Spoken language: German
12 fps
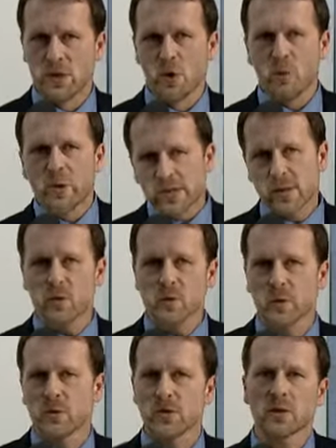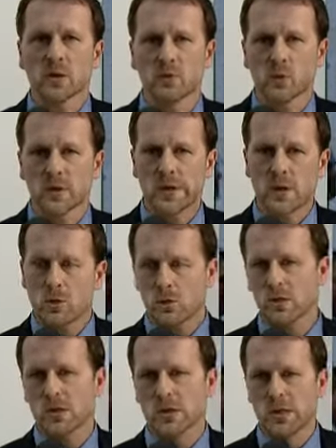Über das Ausbildungsangebot
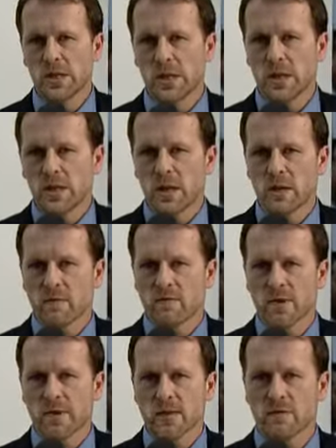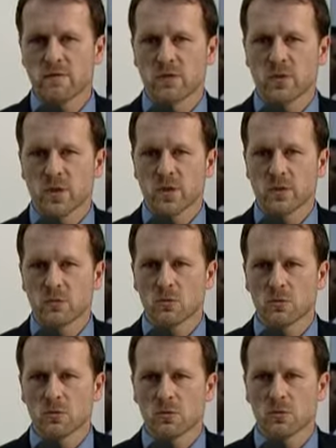hinaus äh, werden wir
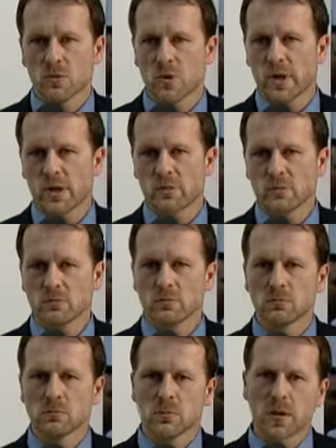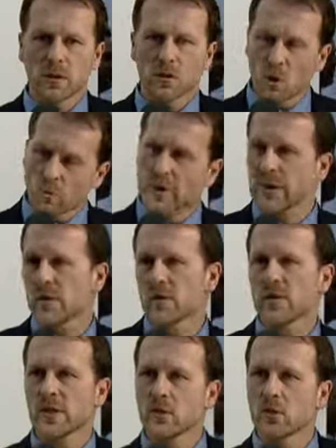uns zu einem
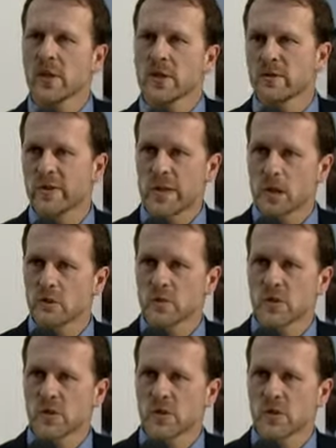Kompetenzzentrum entwickeln.